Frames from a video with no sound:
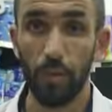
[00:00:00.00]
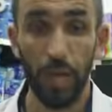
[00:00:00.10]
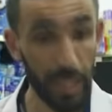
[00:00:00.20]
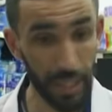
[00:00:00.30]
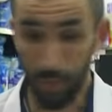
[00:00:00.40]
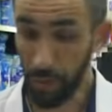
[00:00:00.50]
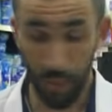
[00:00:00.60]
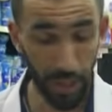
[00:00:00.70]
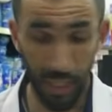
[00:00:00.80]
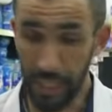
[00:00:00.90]
مقارنه مع
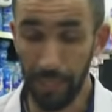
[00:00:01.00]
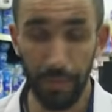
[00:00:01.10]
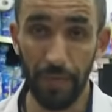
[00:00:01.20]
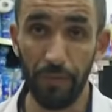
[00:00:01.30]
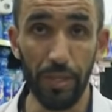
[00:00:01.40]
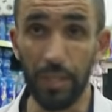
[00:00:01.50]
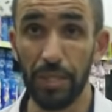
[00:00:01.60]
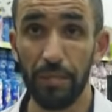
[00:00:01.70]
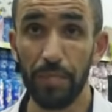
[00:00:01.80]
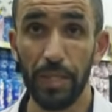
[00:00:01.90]
القدره الشرائيه ما تكفيش
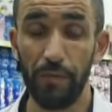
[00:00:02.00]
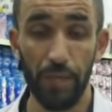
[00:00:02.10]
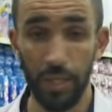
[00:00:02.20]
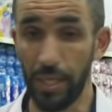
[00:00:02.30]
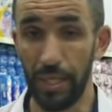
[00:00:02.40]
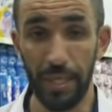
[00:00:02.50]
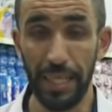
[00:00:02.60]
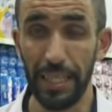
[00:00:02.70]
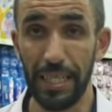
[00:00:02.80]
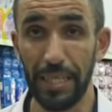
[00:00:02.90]
ما تكفيش انا
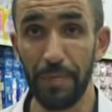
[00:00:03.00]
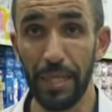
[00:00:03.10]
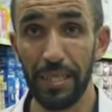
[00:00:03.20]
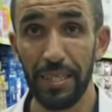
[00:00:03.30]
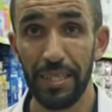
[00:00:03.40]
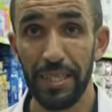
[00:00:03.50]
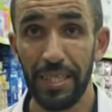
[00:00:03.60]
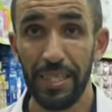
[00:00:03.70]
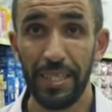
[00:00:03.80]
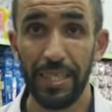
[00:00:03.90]
عندي ثلاث بنات
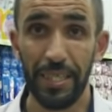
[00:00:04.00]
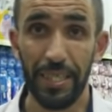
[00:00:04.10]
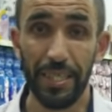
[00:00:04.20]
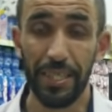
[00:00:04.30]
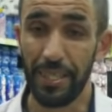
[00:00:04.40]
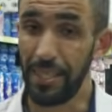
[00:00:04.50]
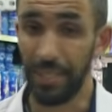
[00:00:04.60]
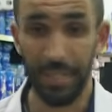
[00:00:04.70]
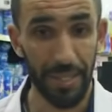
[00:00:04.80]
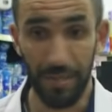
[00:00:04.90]

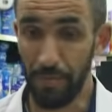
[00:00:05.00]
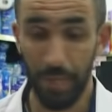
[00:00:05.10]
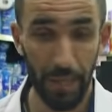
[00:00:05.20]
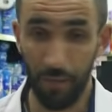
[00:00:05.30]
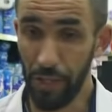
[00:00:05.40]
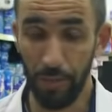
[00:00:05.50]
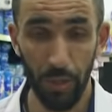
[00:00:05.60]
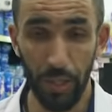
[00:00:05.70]
آه، ما تكفيش